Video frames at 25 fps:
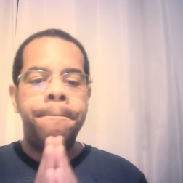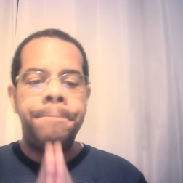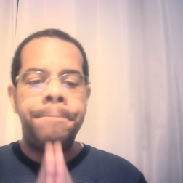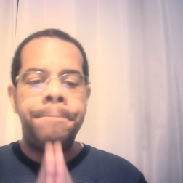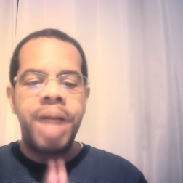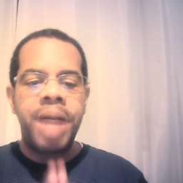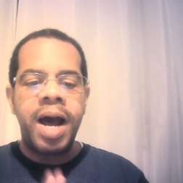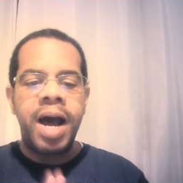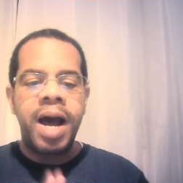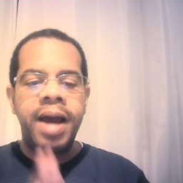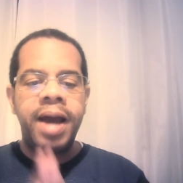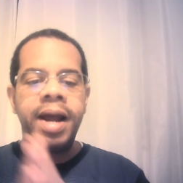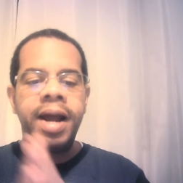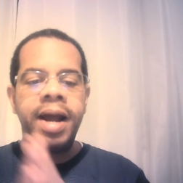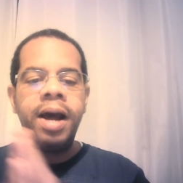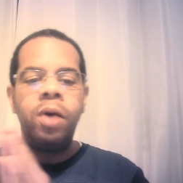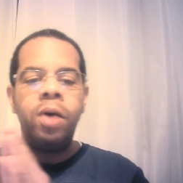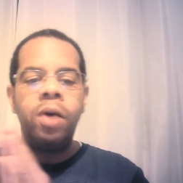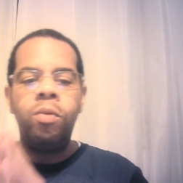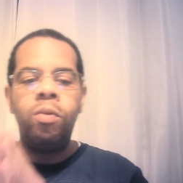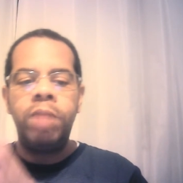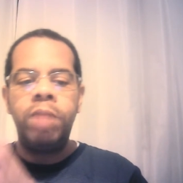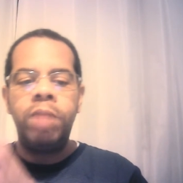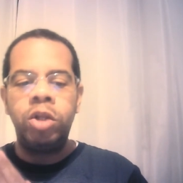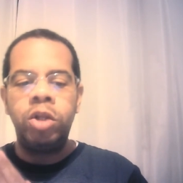para
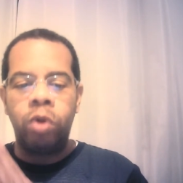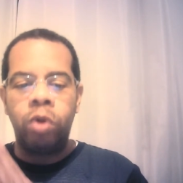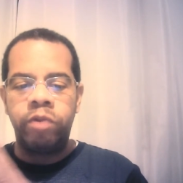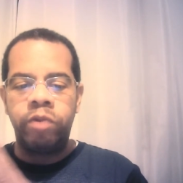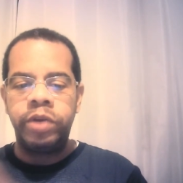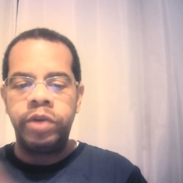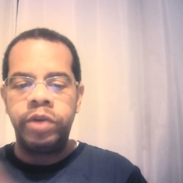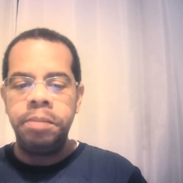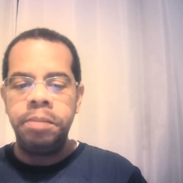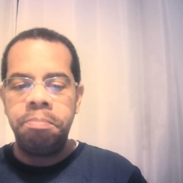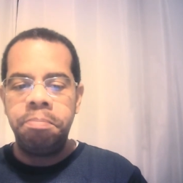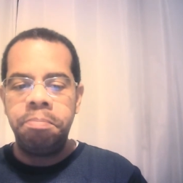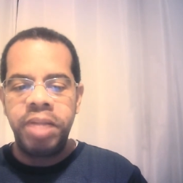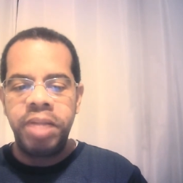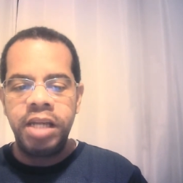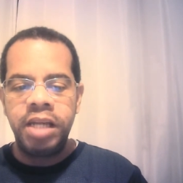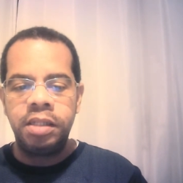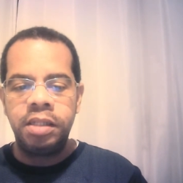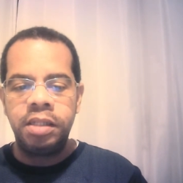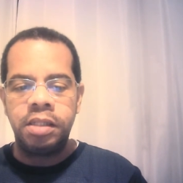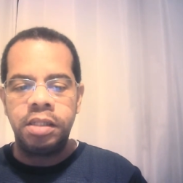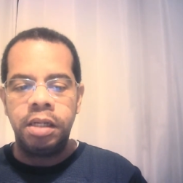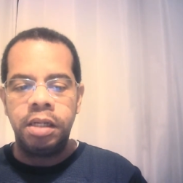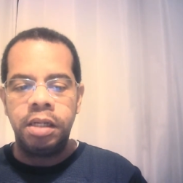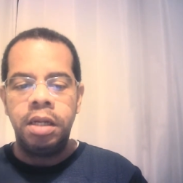uma nova
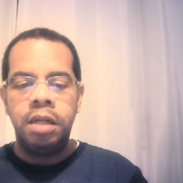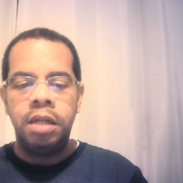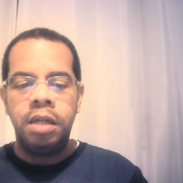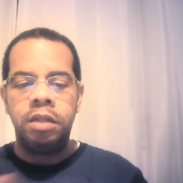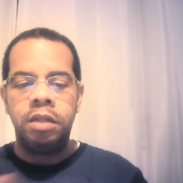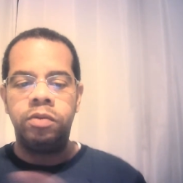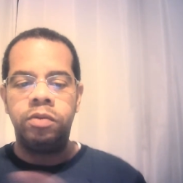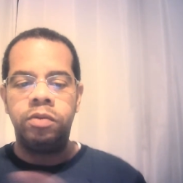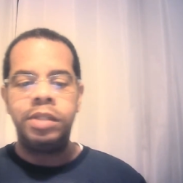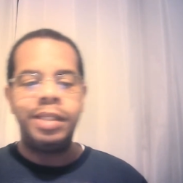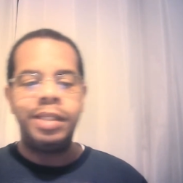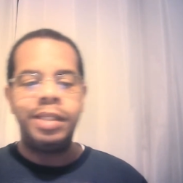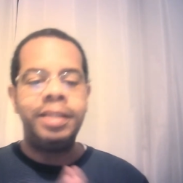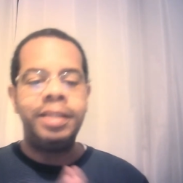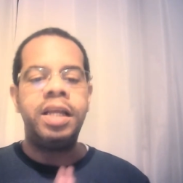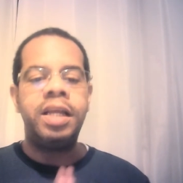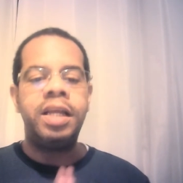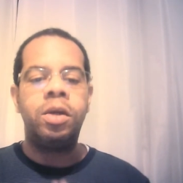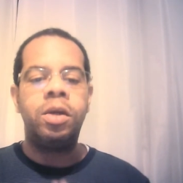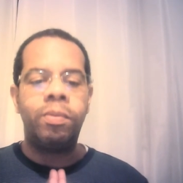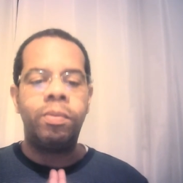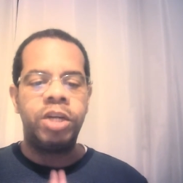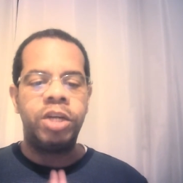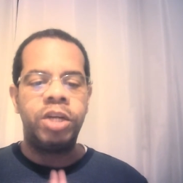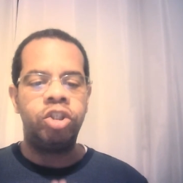empresa. Então você
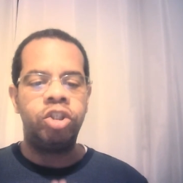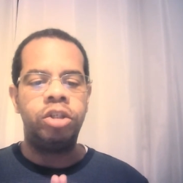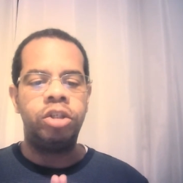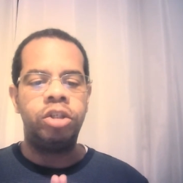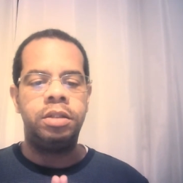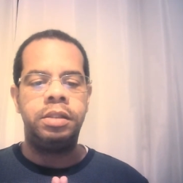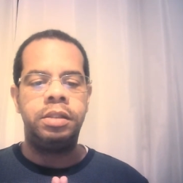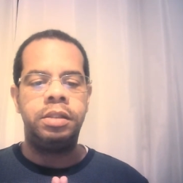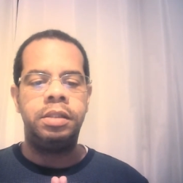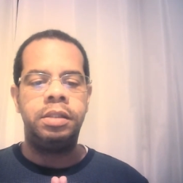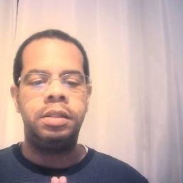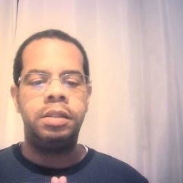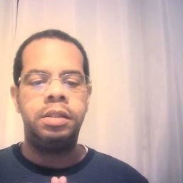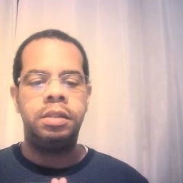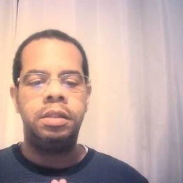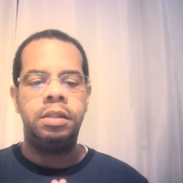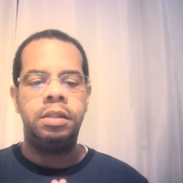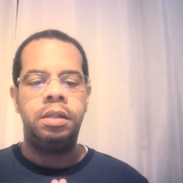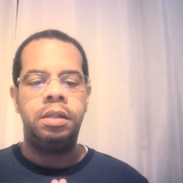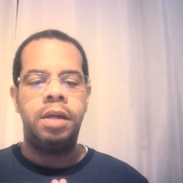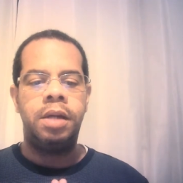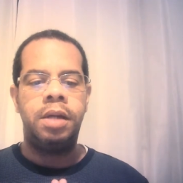tem uma chance.